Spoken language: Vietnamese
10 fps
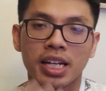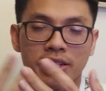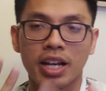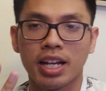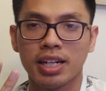
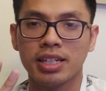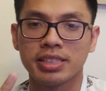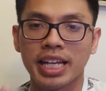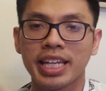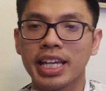đó
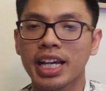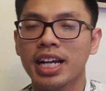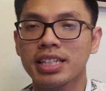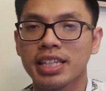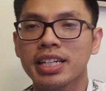tại vì uh,
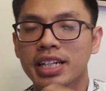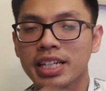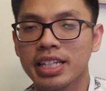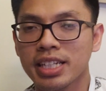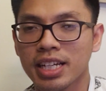những
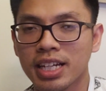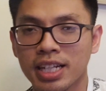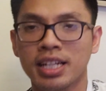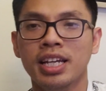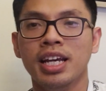người
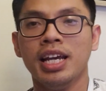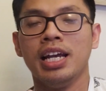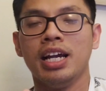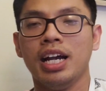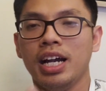uh,
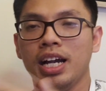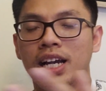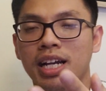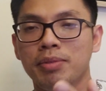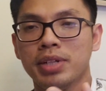
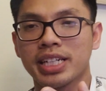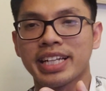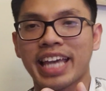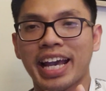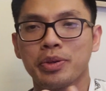à,
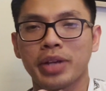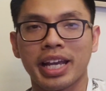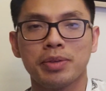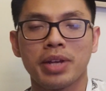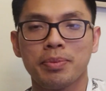khán giả chú
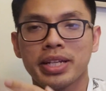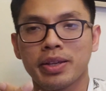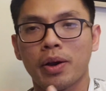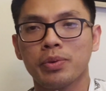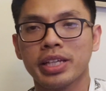ngạn lúc đó bên
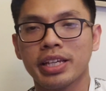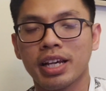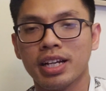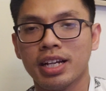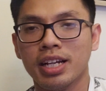châu Âu thì à,
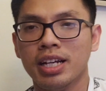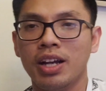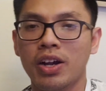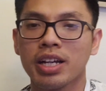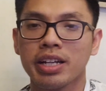
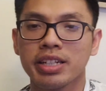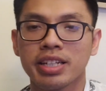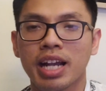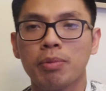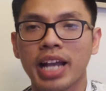họ
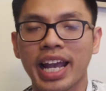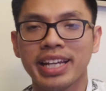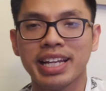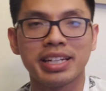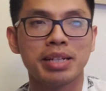không có
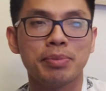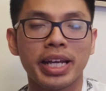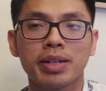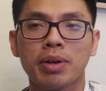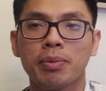ai là người
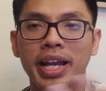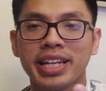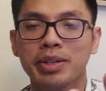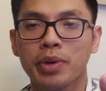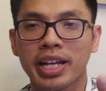Mỹ cũng không ai
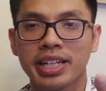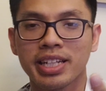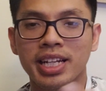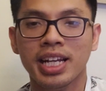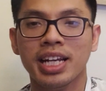liên
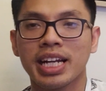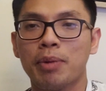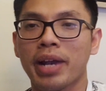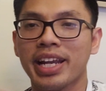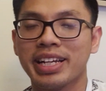quan
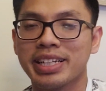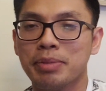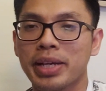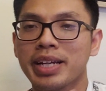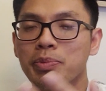không ai là người
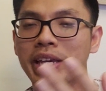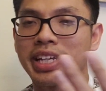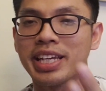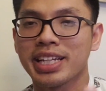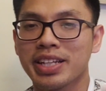Mỹ gốc
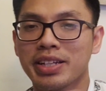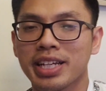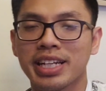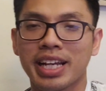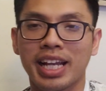Việt gì hết cho
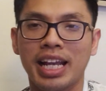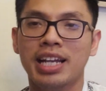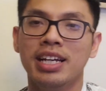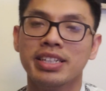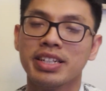nên là
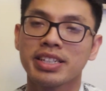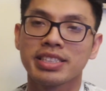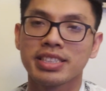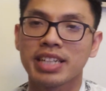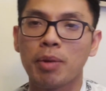nó
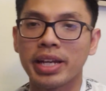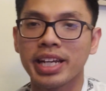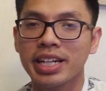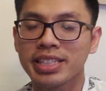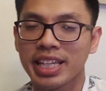không ảnh
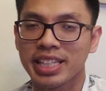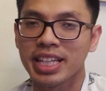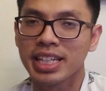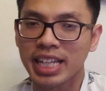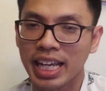hưởng gì
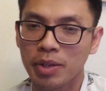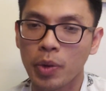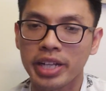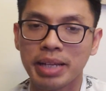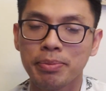tới cái
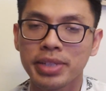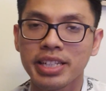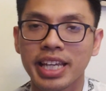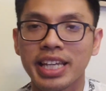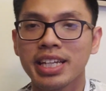quan điểm
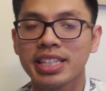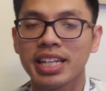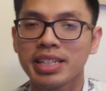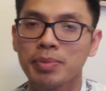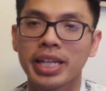chính trị ở
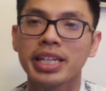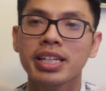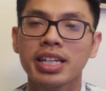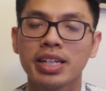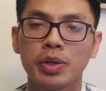trên nước
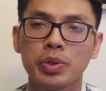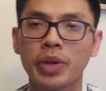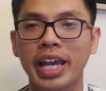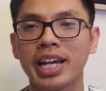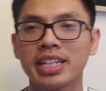Mỹ của chú
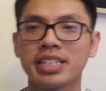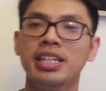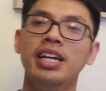ngạn hết